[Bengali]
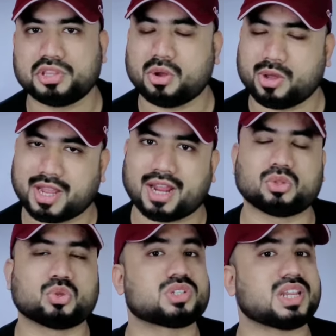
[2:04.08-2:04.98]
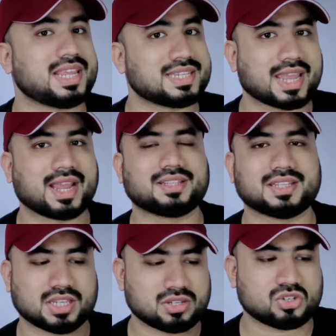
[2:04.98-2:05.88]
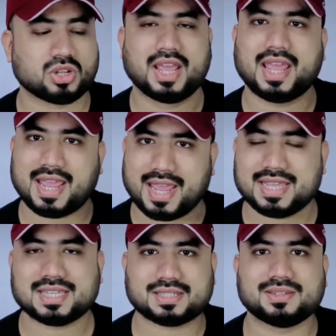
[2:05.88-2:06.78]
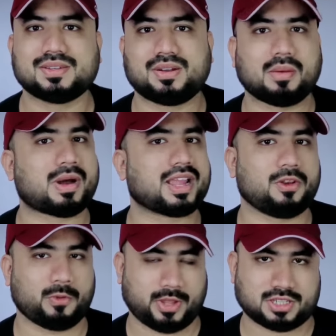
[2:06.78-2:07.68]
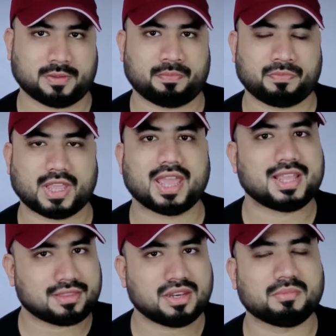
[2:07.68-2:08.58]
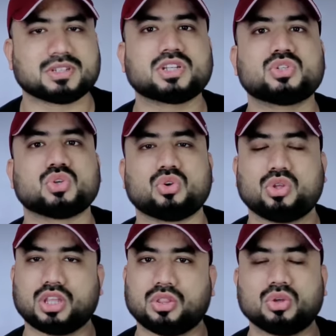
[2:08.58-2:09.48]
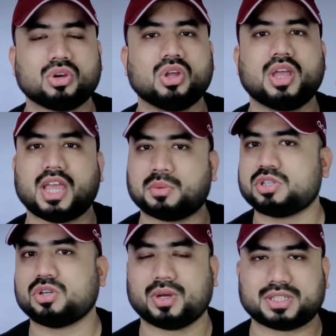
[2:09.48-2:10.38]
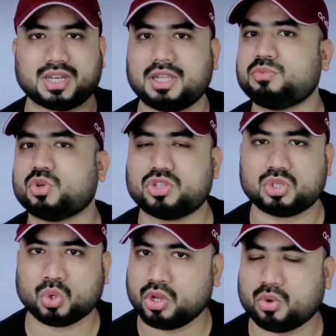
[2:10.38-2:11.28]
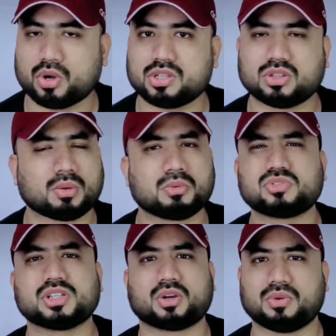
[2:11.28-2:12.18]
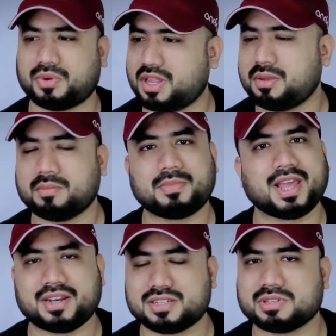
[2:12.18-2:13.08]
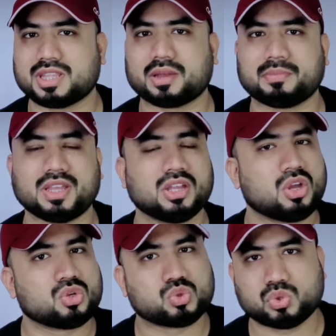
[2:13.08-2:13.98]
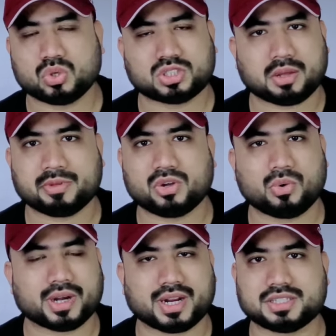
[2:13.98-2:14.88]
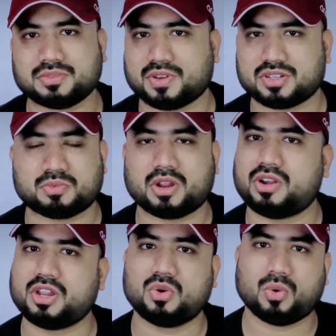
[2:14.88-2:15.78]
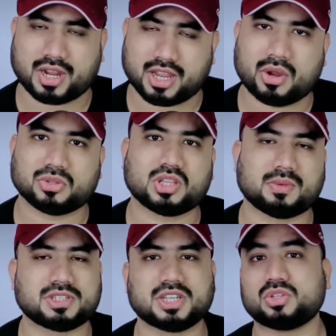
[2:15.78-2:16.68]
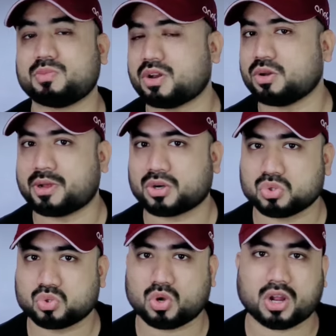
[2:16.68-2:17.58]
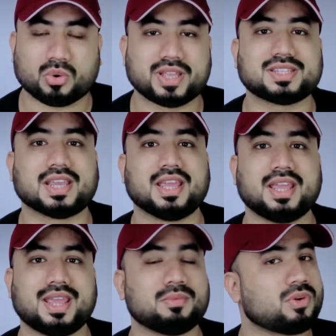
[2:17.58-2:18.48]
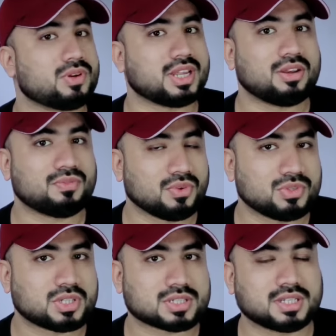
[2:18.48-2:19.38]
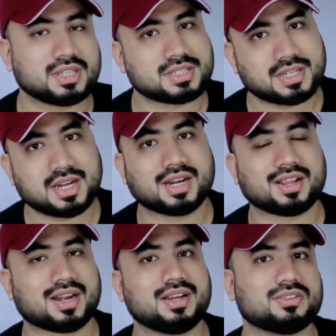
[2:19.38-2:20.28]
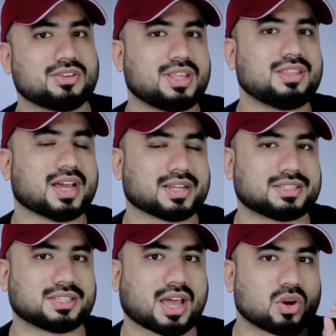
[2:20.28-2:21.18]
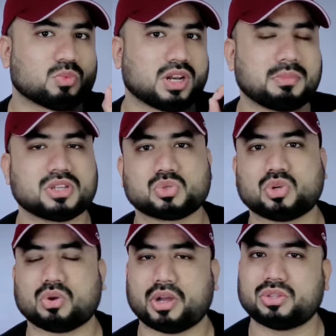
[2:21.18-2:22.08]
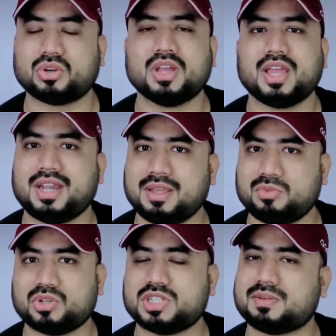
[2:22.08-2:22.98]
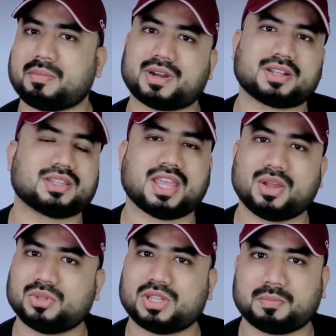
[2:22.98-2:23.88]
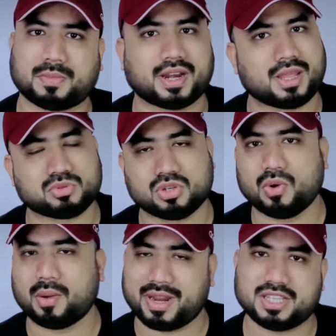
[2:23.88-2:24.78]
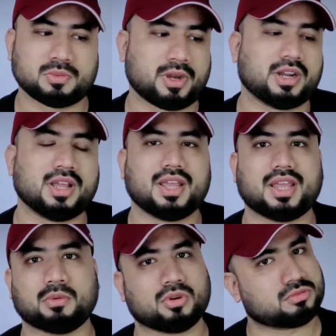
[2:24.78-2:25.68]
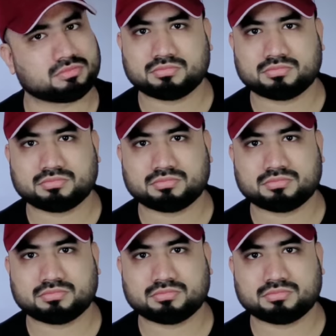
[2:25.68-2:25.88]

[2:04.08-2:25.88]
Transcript: ক্ষতি হয়ে গেল তো সেই জায়গাতে জাস্ট এই যে সিজনটা বাকি রয়েছে রয়েছে এই তিন মাসের জন্যই কিন্তু এফসি গোয়াতে নিম দর্জি সই করেছে তো অবশ্যই দেখো ফ্রি প্লেয়ার হিসেবে থাকবে সুযোগ থাকবে গোয়ার কাছে ফার্স্ট প্রায়োরিটি গোয়াকেই হয়তো দেবে যেহেতু ম্যানুয়াল মার্কোস রোকা রয়েছে এবং ইন ফিউচার সন্দেশ ঝিঙ্গানের কন্ডিশন কী থাকছে তার উপরে বেশ করে হয়তো নিম দর্জির ব্যাপারটাতে এগোতে পারে এফসি গোয়া ম্যানেজমেন্ট এবং